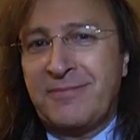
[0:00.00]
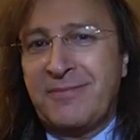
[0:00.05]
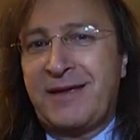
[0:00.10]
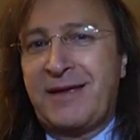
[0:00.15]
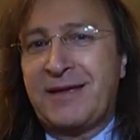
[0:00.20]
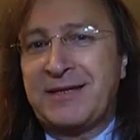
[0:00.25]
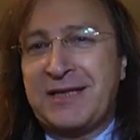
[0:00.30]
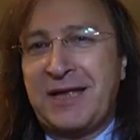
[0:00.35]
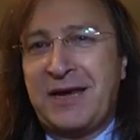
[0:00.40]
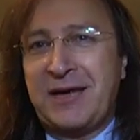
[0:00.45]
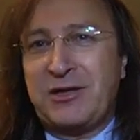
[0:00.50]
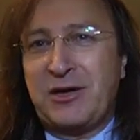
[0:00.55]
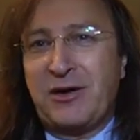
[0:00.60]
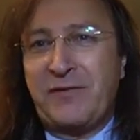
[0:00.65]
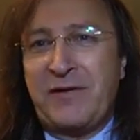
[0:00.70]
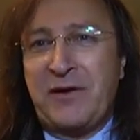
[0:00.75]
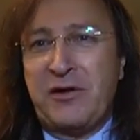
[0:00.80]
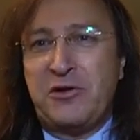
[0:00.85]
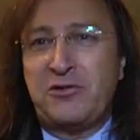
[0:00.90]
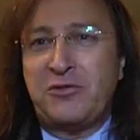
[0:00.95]
che si
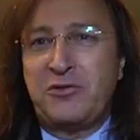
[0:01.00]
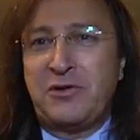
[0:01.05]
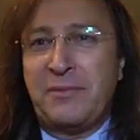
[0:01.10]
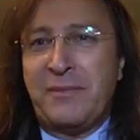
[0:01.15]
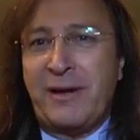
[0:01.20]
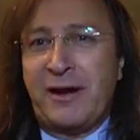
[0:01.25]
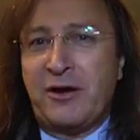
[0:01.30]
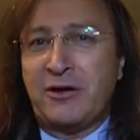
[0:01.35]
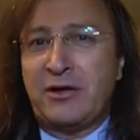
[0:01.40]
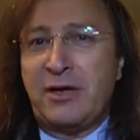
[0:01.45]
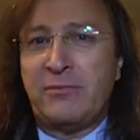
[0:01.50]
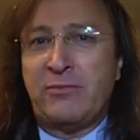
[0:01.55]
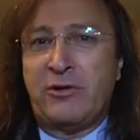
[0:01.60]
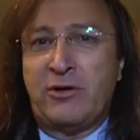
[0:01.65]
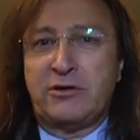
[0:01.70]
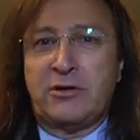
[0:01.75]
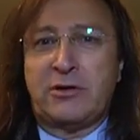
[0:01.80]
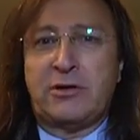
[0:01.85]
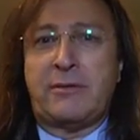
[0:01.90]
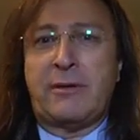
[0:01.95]
ritrovano in tutti i merlot del
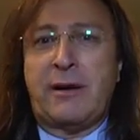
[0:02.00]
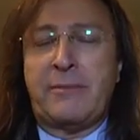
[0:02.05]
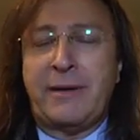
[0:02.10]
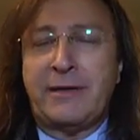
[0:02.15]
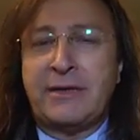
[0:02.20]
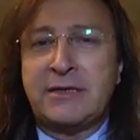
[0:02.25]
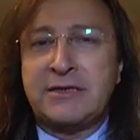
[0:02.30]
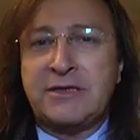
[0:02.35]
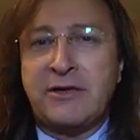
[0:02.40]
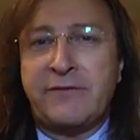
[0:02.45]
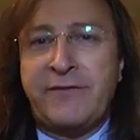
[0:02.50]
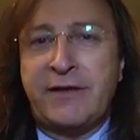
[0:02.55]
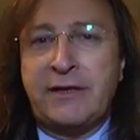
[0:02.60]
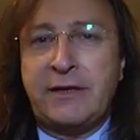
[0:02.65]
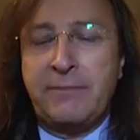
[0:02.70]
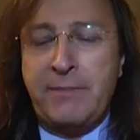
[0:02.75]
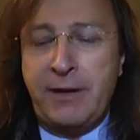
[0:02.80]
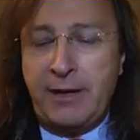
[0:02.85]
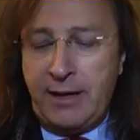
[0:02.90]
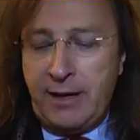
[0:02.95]
mondo, normalmente si sono
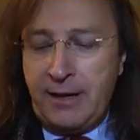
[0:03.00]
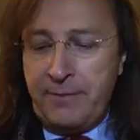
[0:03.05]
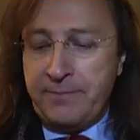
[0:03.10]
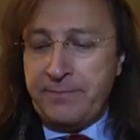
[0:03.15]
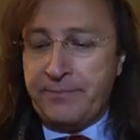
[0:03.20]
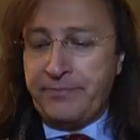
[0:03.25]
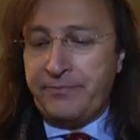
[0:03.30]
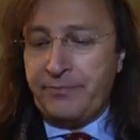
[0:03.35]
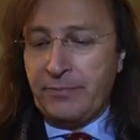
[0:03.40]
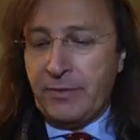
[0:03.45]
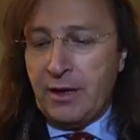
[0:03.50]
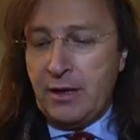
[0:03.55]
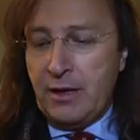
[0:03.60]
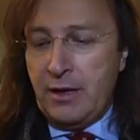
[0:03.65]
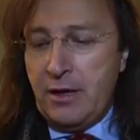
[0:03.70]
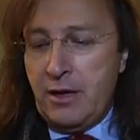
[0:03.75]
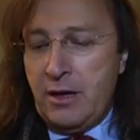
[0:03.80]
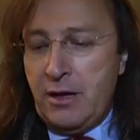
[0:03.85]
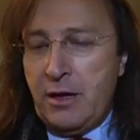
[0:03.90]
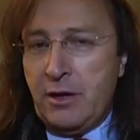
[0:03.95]
fatti bene,
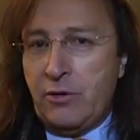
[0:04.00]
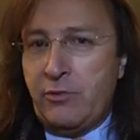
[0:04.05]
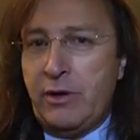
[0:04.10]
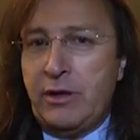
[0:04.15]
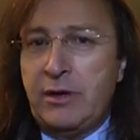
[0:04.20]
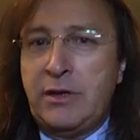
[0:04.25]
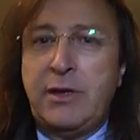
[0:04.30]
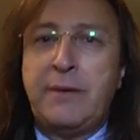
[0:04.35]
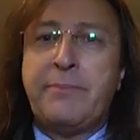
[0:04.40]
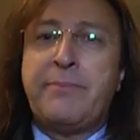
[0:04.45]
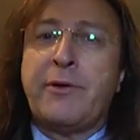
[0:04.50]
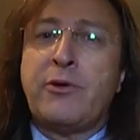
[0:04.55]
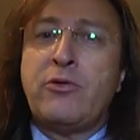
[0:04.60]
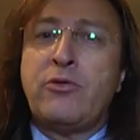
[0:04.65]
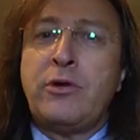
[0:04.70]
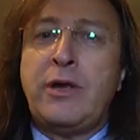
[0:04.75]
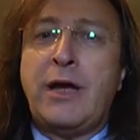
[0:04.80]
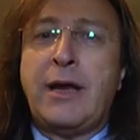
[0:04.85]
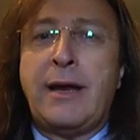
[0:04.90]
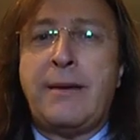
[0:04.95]
quindi
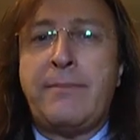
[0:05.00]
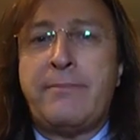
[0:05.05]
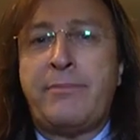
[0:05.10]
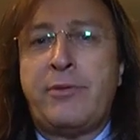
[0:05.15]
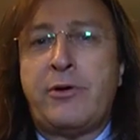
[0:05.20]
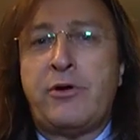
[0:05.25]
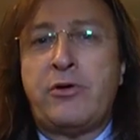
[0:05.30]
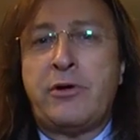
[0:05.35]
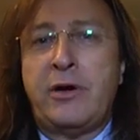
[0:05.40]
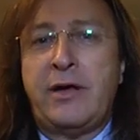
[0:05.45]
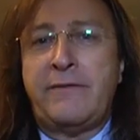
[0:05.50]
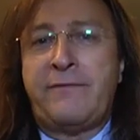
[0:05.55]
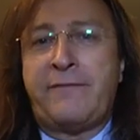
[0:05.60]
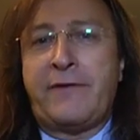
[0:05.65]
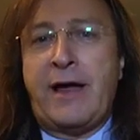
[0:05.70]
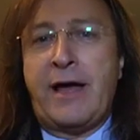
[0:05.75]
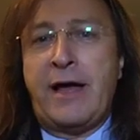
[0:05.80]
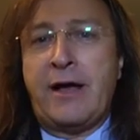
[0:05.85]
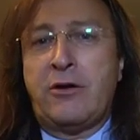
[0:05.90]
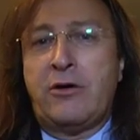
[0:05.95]
prugna, lampone,
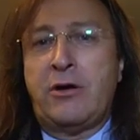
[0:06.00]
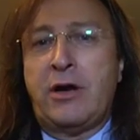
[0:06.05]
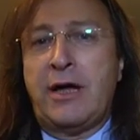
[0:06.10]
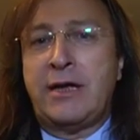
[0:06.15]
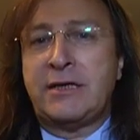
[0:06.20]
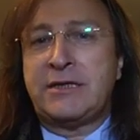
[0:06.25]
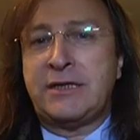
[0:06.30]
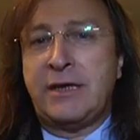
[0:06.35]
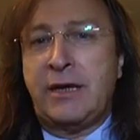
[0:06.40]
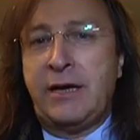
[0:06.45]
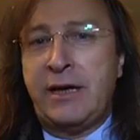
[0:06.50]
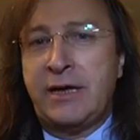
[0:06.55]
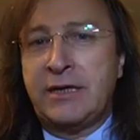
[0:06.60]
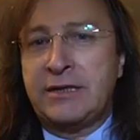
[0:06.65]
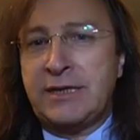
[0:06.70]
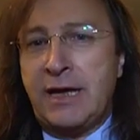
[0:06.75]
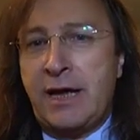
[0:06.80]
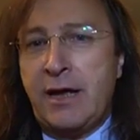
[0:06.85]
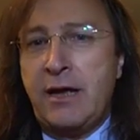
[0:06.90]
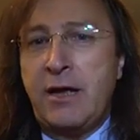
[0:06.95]
fragola,
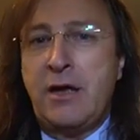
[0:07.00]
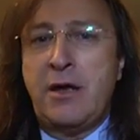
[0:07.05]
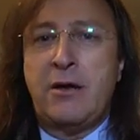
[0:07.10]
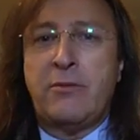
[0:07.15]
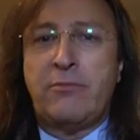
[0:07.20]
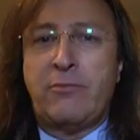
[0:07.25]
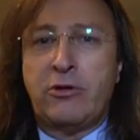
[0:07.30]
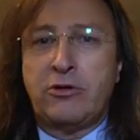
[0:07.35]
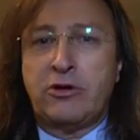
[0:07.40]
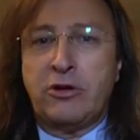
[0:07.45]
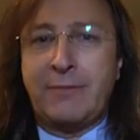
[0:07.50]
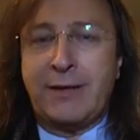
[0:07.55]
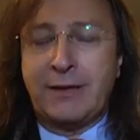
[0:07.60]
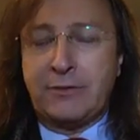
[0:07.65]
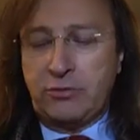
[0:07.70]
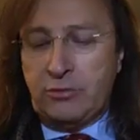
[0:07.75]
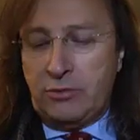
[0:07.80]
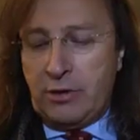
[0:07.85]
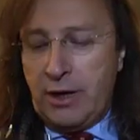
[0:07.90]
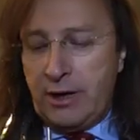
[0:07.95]
ciliegia molto
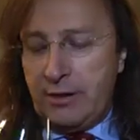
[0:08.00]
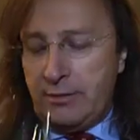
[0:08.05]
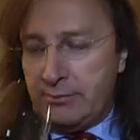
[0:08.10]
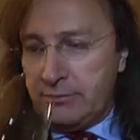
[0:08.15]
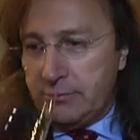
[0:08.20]
matura.